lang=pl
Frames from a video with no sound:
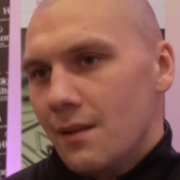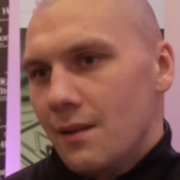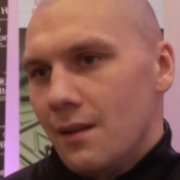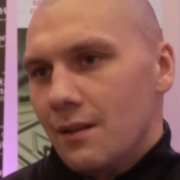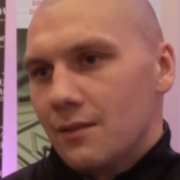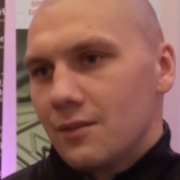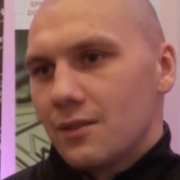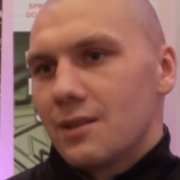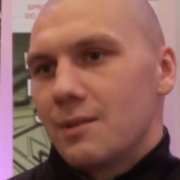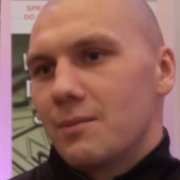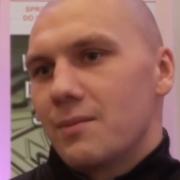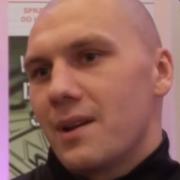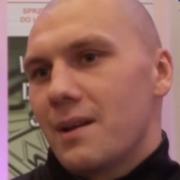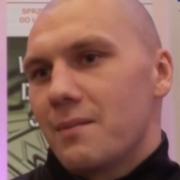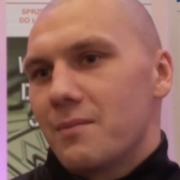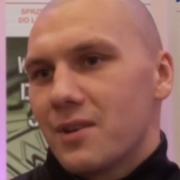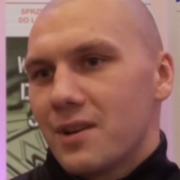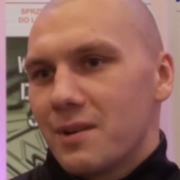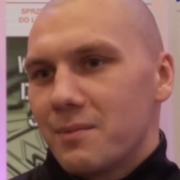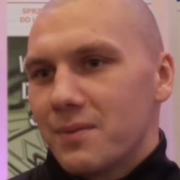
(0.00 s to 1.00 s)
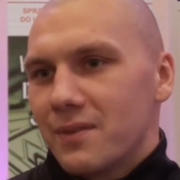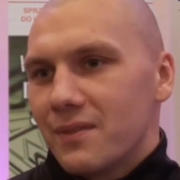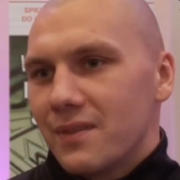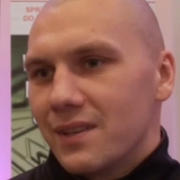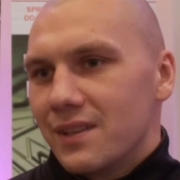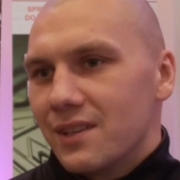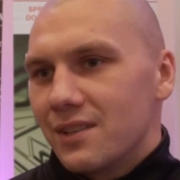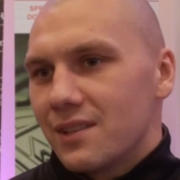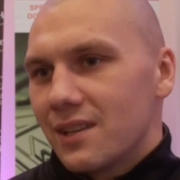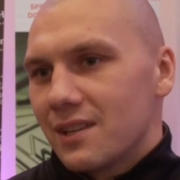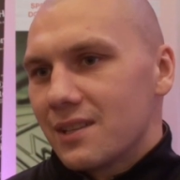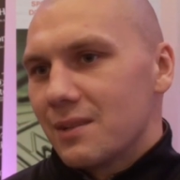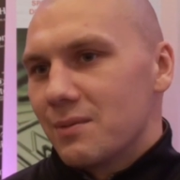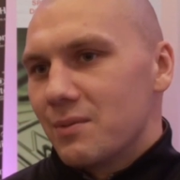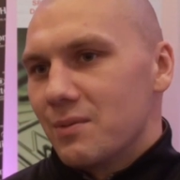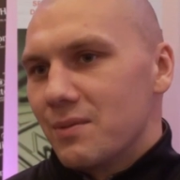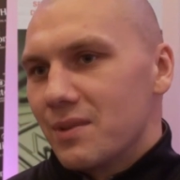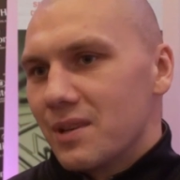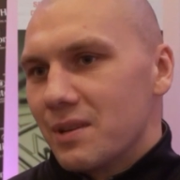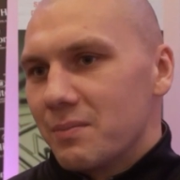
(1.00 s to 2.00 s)
To samo ja mogę powiedzieć, tak
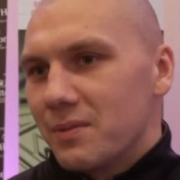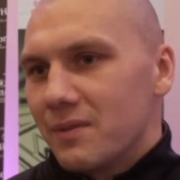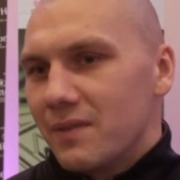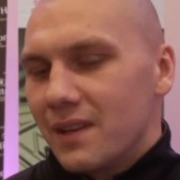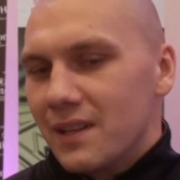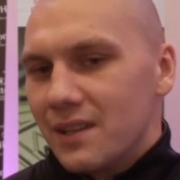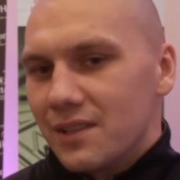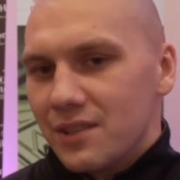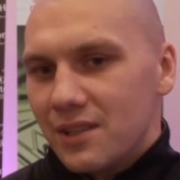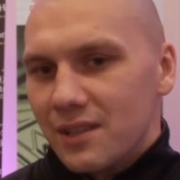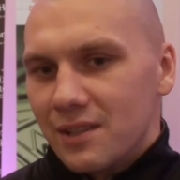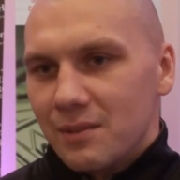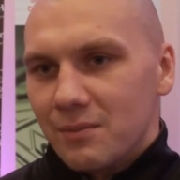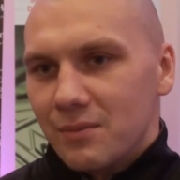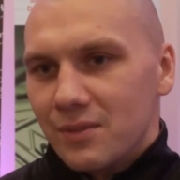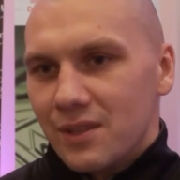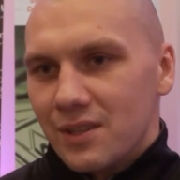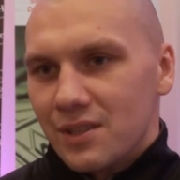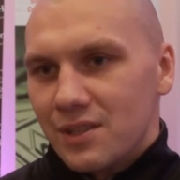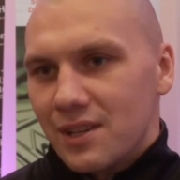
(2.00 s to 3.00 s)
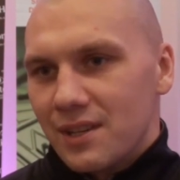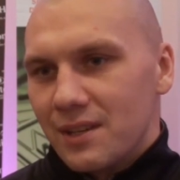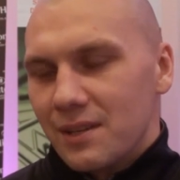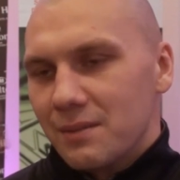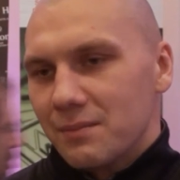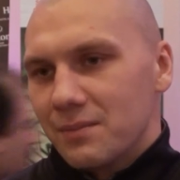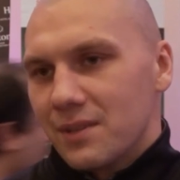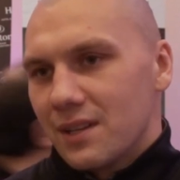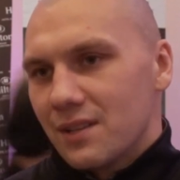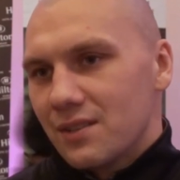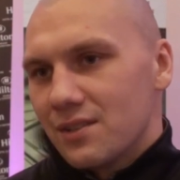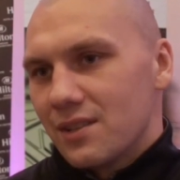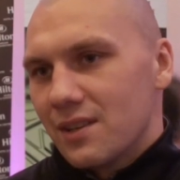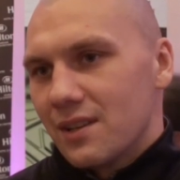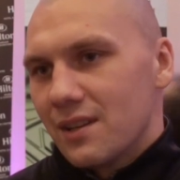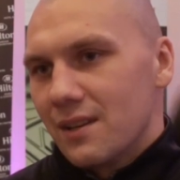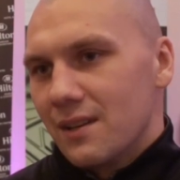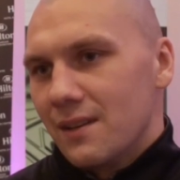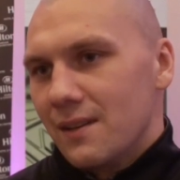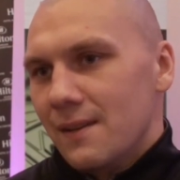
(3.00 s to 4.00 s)
samo mogę powalić jednym uderzeniem,
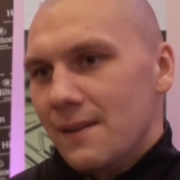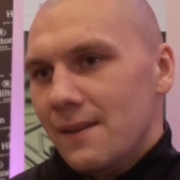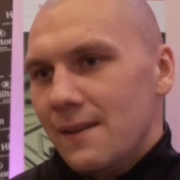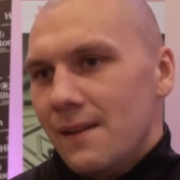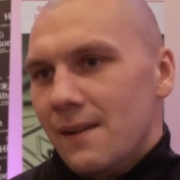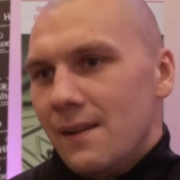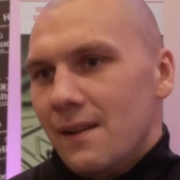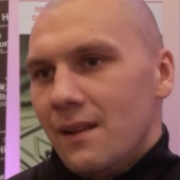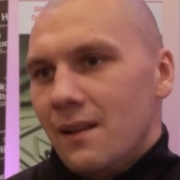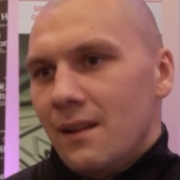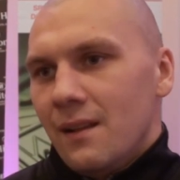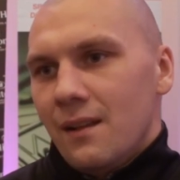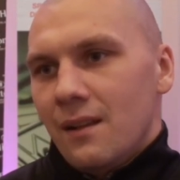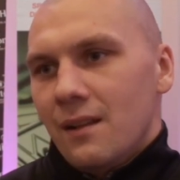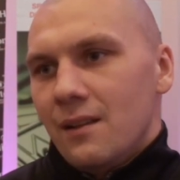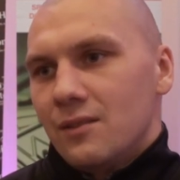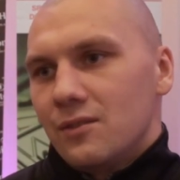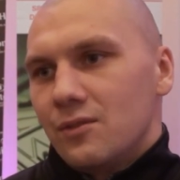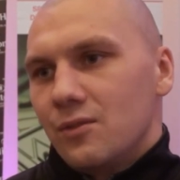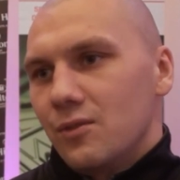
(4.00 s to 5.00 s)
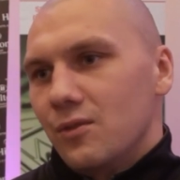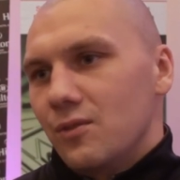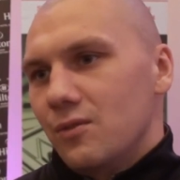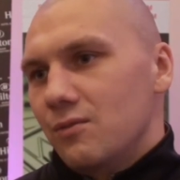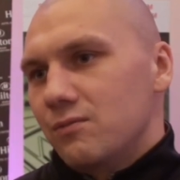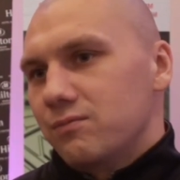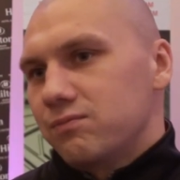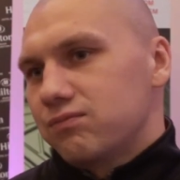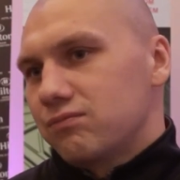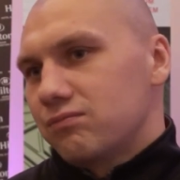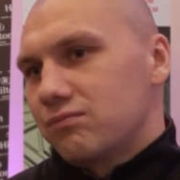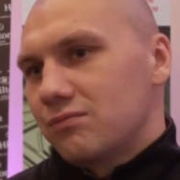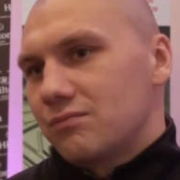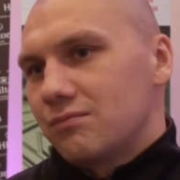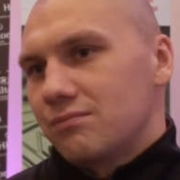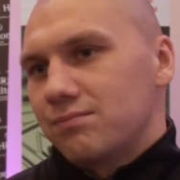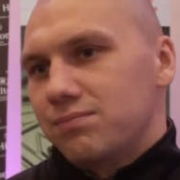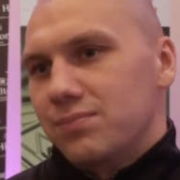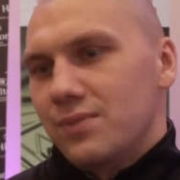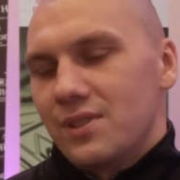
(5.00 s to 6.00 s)
także tu
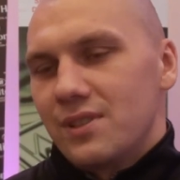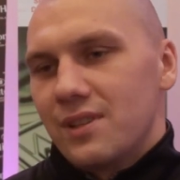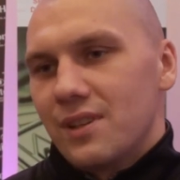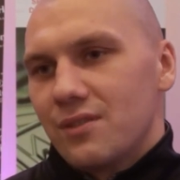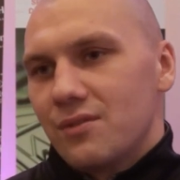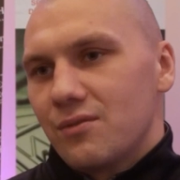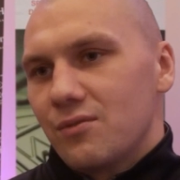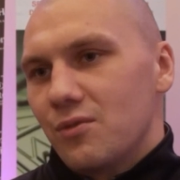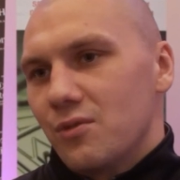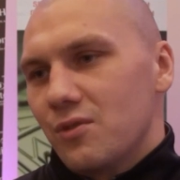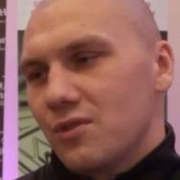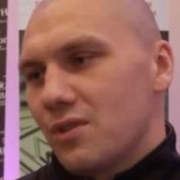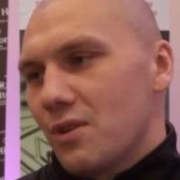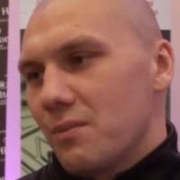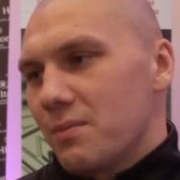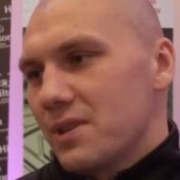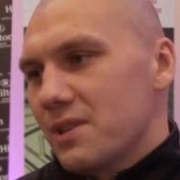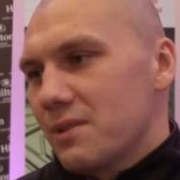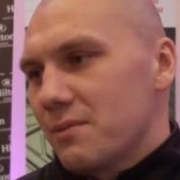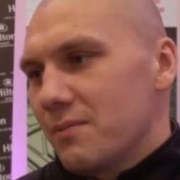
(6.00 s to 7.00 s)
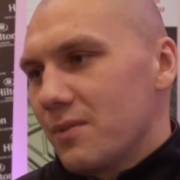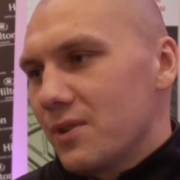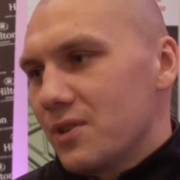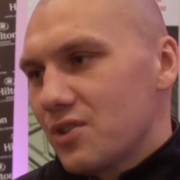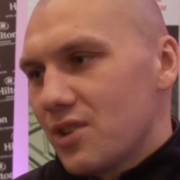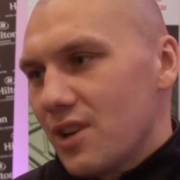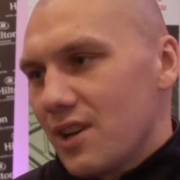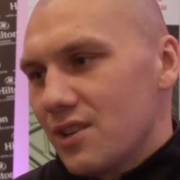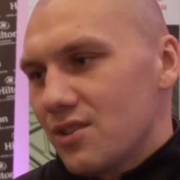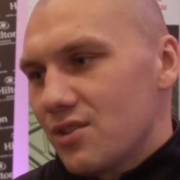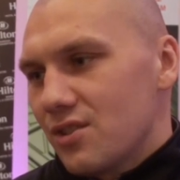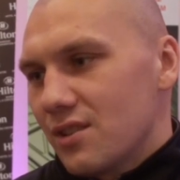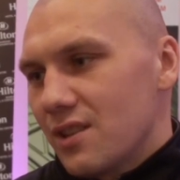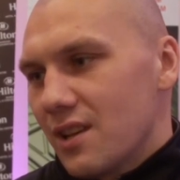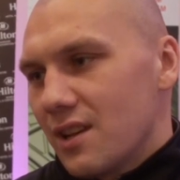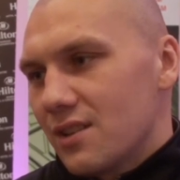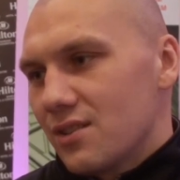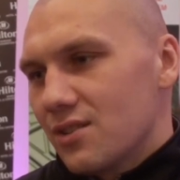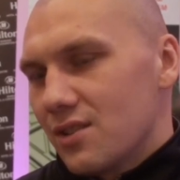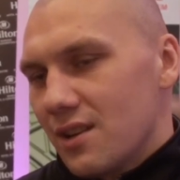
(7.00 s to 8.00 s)
Myślę tu, kto będzie mądrzejszy,
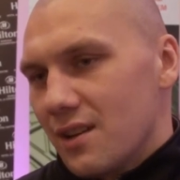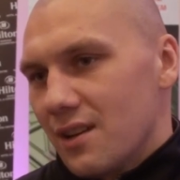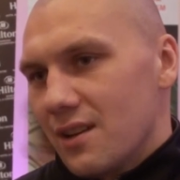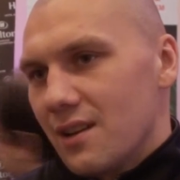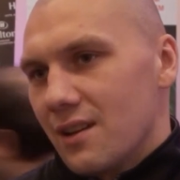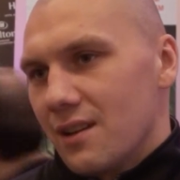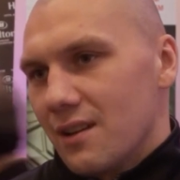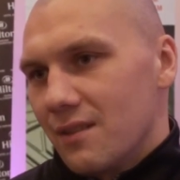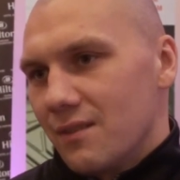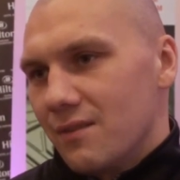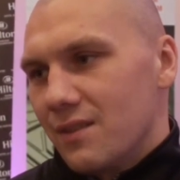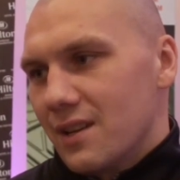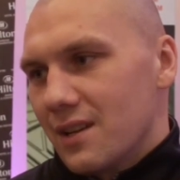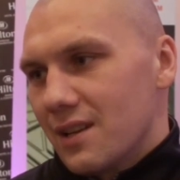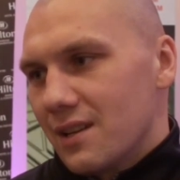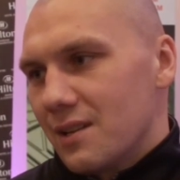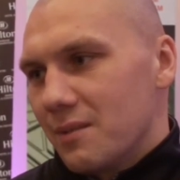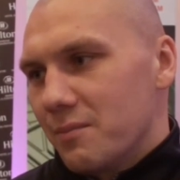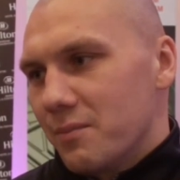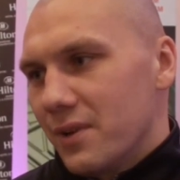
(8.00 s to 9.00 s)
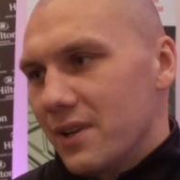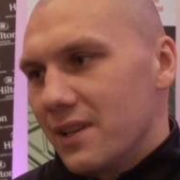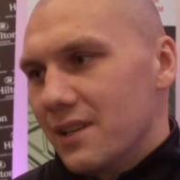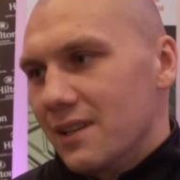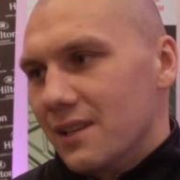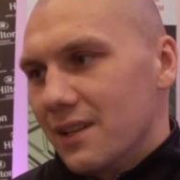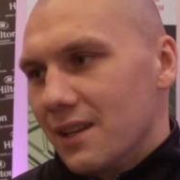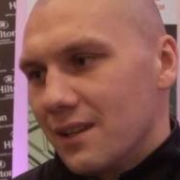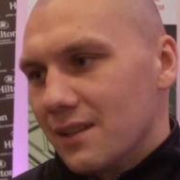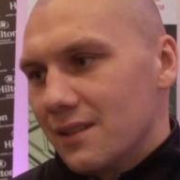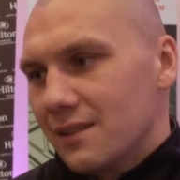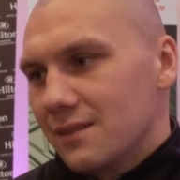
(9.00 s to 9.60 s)
także wygra ten pojedynek.